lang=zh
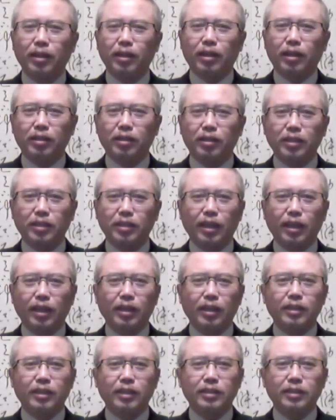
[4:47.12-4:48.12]
而且呢
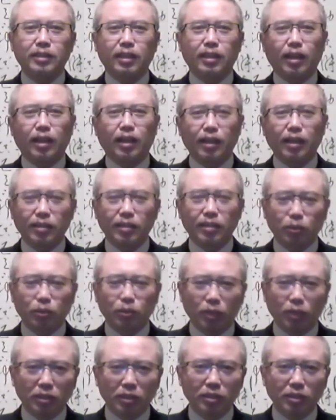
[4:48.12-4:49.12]
这个还要在
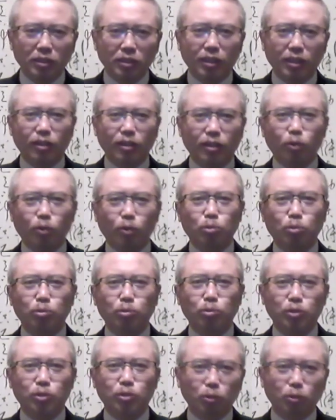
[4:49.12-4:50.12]
全世界到处
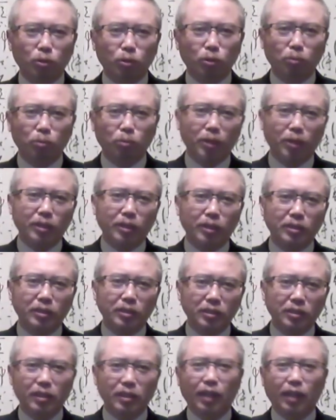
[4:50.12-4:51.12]
收购别人的
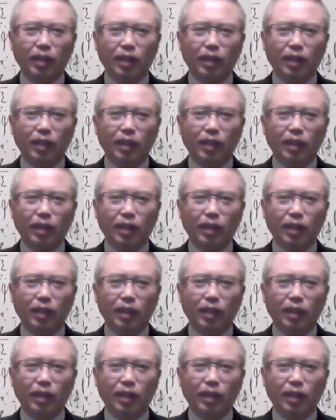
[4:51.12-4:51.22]
资产